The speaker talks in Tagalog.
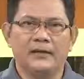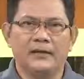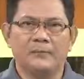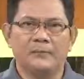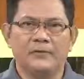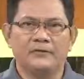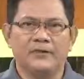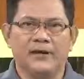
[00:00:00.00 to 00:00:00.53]

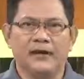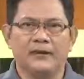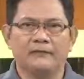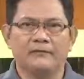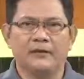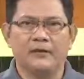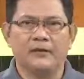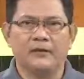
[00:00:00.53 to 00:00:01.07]

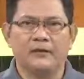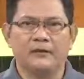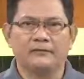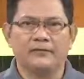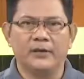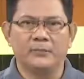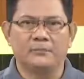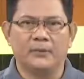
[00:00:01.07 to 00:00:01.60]
Iimbestigahan din
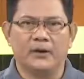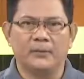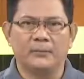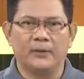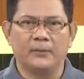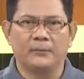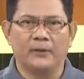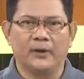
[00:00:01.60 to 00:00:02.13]
ng
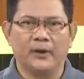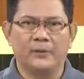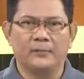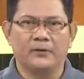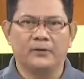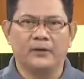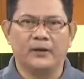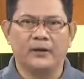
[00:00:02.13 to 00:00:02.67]
Department of
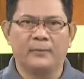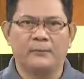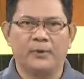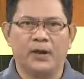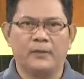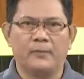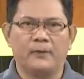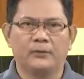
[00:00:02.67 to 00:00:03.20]
Labor and
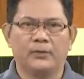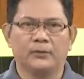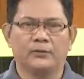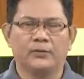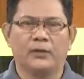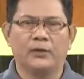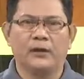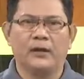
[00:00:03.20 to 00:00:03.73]
Employment
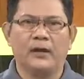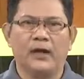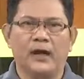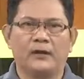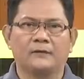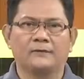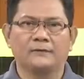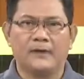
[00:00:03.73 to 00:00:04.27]
o DOLE
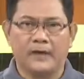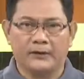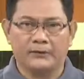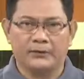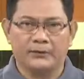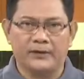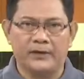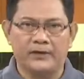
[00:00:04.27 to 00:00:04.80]
ang
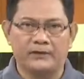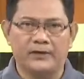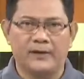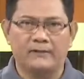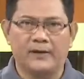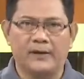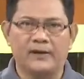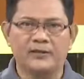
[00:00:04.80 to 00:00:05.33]
factory
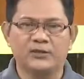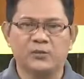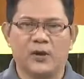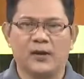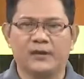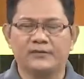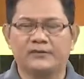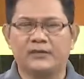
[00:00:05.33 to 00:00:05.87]
sa
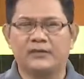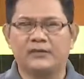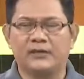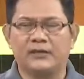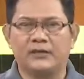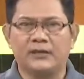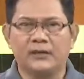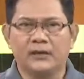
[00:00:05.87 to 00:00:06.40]
Valenzuela
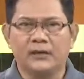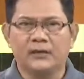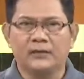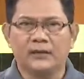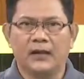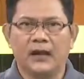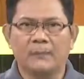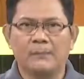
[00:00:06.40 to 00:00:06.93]
City
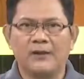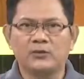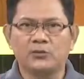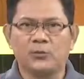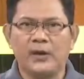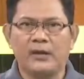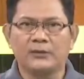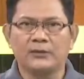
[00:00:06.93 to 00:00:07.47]
na
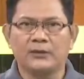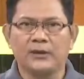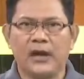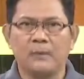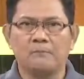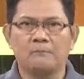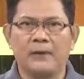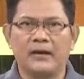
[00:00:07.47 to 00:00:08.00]
nagpasweldo
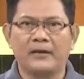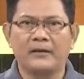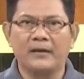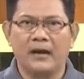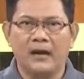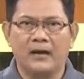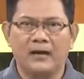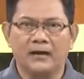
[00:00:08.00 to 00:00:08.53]
ng
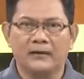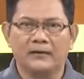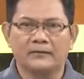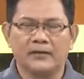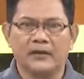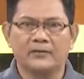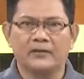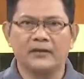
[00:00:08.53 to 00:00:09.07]
bariya
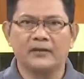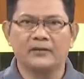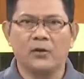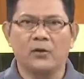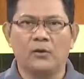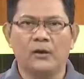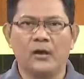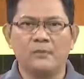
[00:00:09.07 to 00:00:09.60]
sa isa
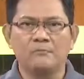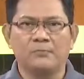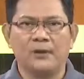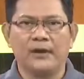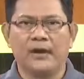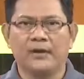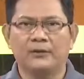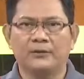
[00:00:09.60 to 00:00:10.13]
nitong
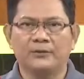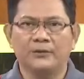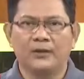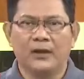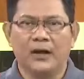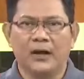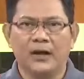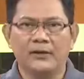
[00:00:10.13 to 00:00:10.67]
empleyado.
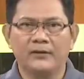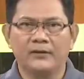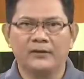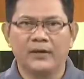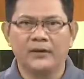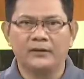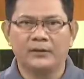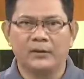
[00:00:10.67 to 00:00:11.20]

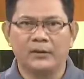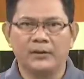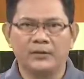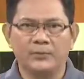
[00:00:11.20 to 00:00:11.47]
Ayon kay DOLE